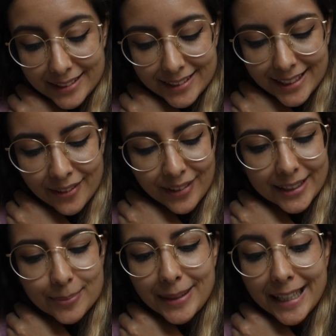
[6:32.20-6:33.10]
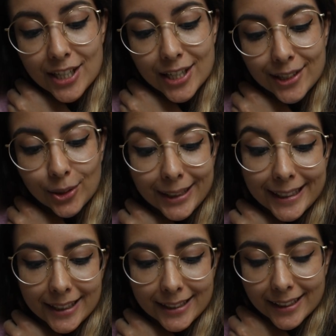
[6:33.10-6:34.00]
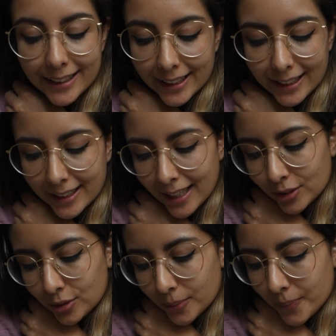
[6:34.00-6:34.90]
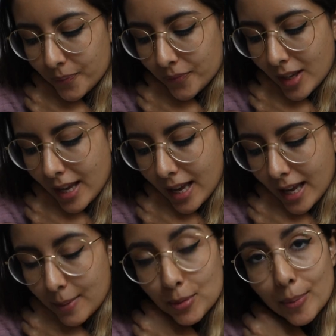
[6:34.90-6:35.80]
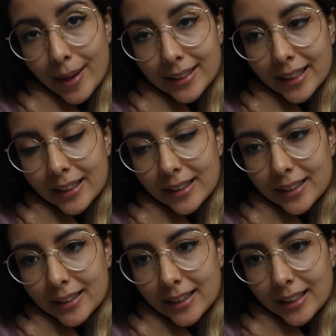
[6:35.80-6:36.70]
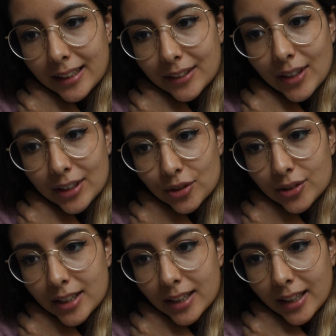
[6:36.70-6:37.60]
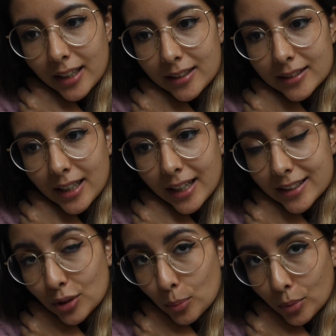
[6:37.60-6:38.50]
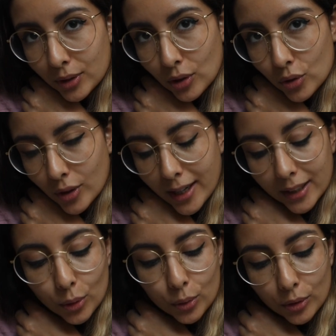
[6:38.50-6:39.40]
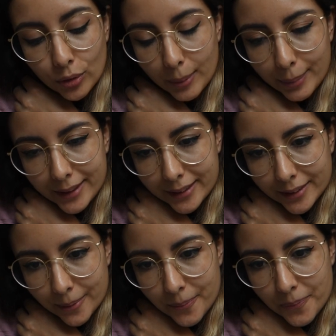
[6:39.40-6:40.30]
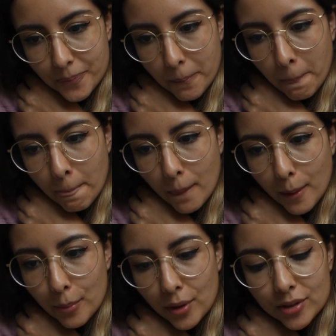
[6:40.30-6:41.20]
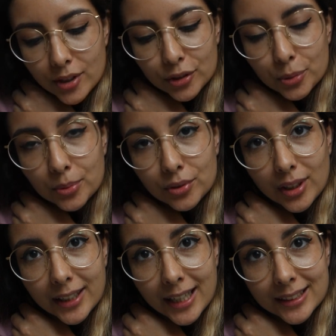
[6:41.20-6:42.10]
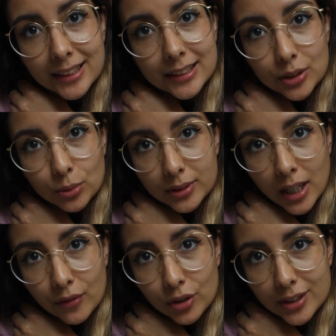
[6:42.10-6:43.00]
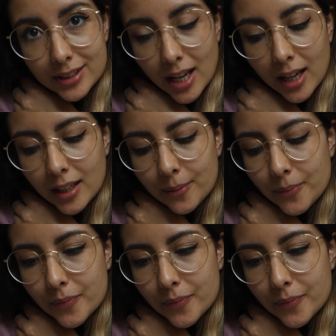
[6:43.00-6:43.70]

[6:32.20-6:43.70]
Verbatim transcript: stava piacendo l'idea di tenere il gatto mio padre eh, verso sera ha iniziato un pochino a giocare con noi con la pallina poi a un certo punto la gatta è andata sul tavolo in sala